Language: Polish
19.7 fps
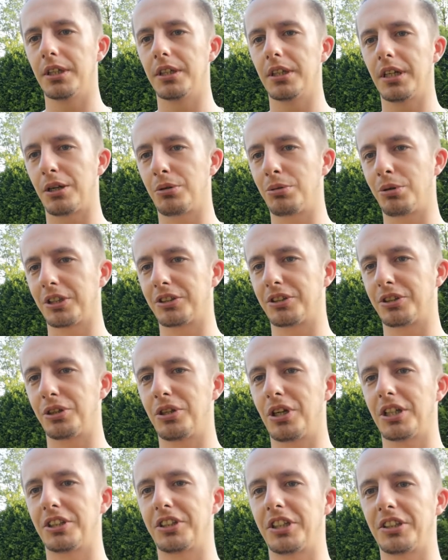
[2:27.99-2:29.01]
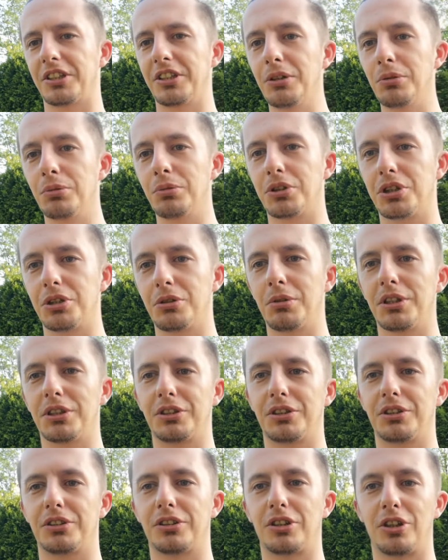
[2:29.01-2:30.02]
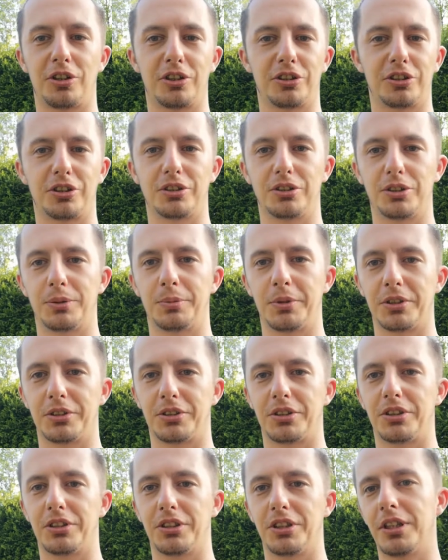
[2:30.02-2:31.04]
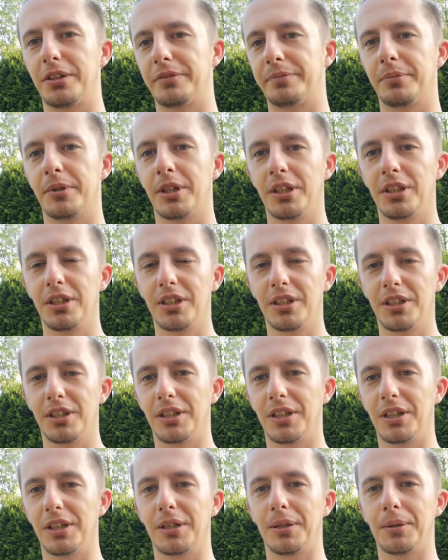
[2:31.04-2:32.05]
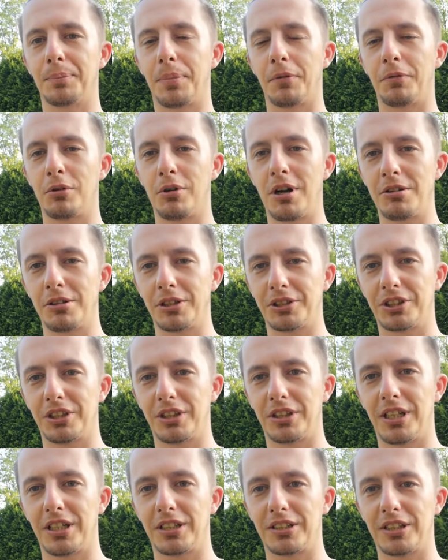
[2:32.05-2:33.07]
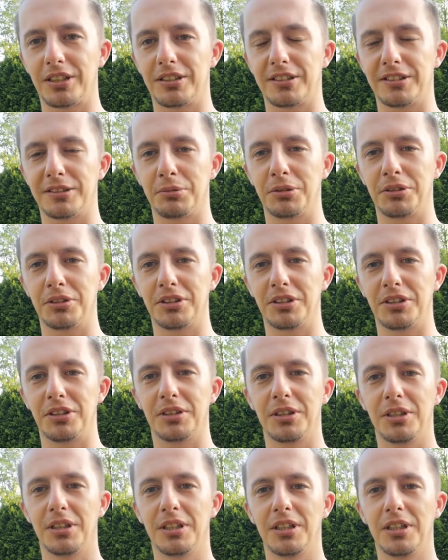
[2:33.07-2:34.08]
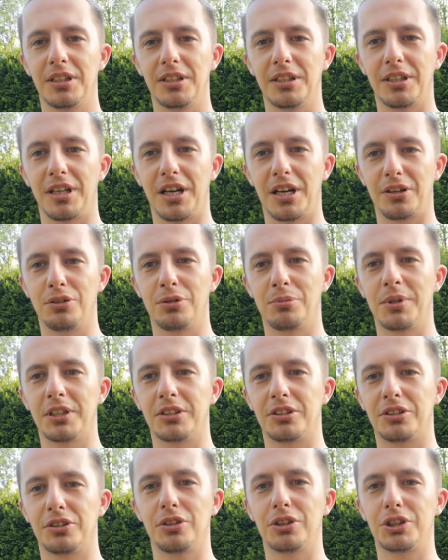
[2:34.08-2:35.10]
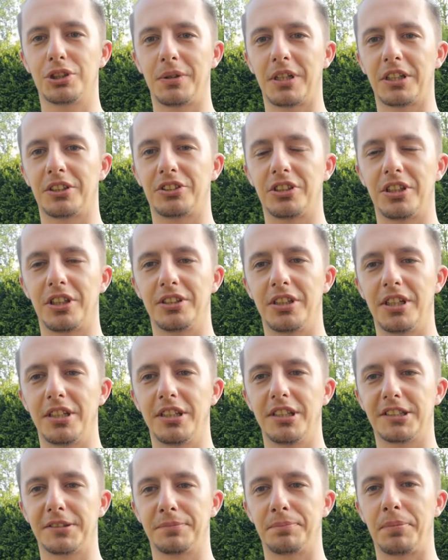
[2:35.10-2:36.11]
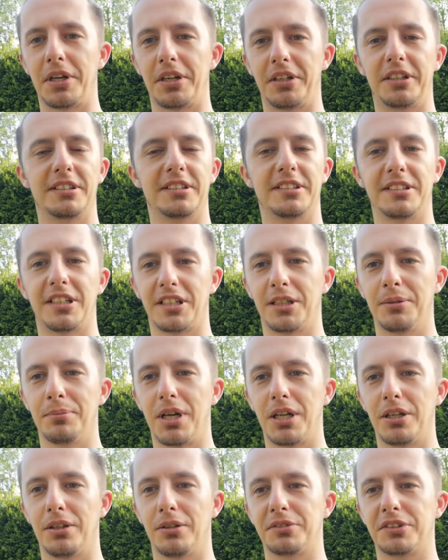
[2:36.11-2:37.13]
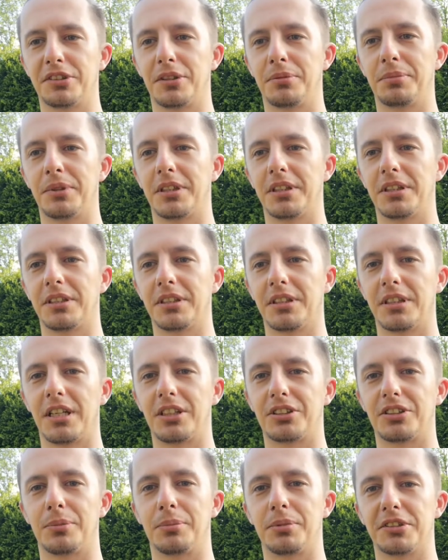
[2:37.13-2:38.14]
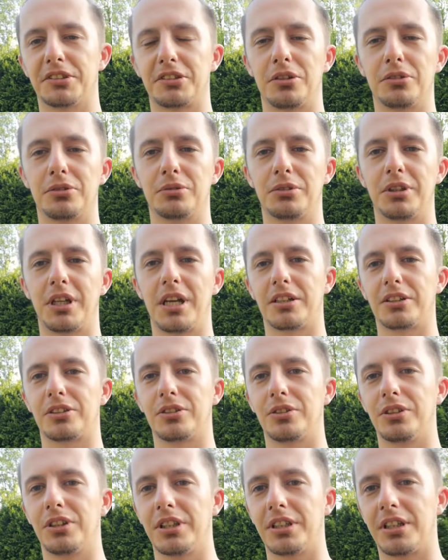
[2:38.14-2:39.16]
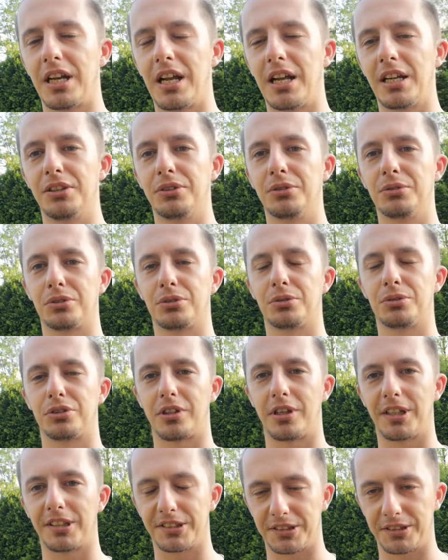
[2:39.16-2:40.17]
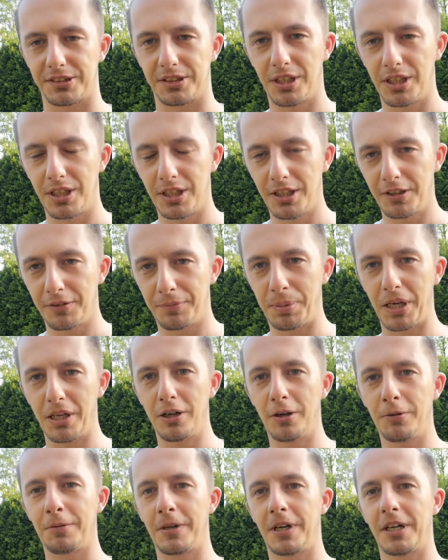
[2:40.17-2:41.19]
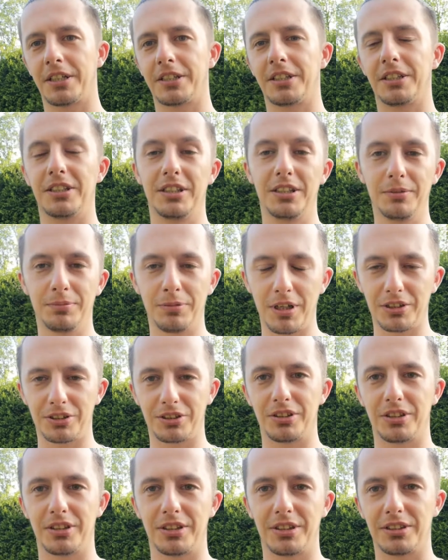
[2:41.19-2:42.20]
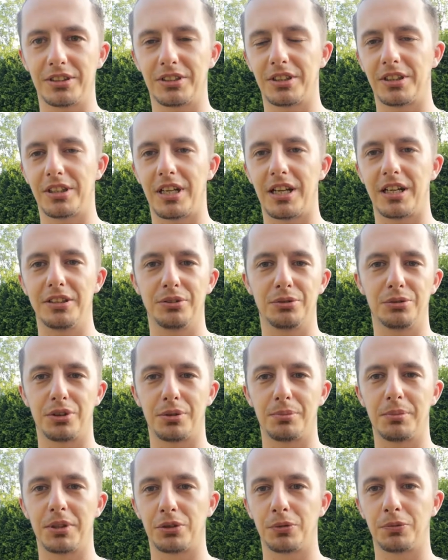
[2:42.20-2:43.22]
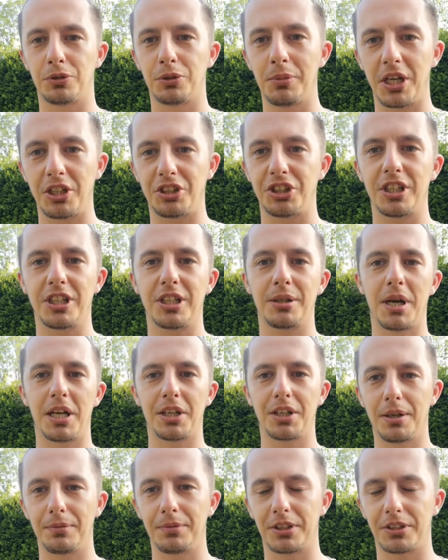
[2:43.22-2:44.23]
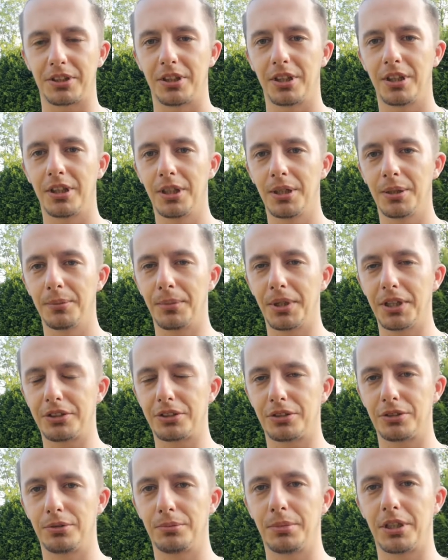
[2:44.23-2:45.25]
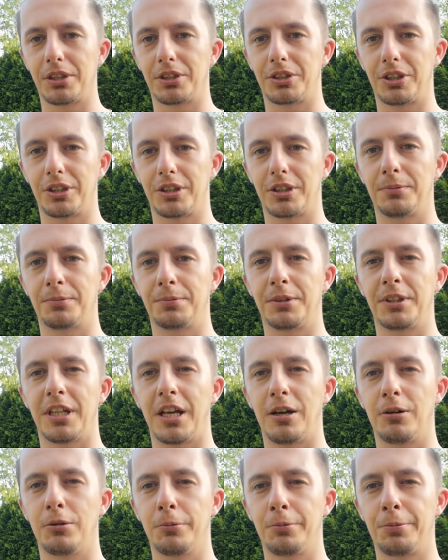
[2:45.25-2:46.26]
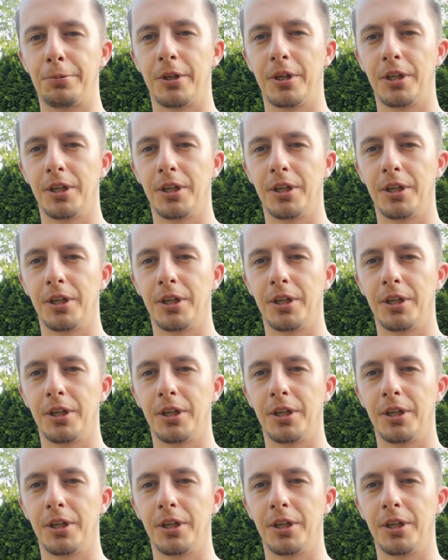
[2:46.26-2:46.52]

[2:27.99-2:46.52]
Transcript: Akurat tego, Adrian, nie użyłeś. Trochę się dziwię, że nie E, powołałeś się na ten słynny e, argument doświadczenia, experience, jaki mają w sobie gracze Bostonu, jak to nie grali już dużo razy w playoffach i właśnie, że grali dużo meczów numer 7, a nawet mecz numer 7 finałów.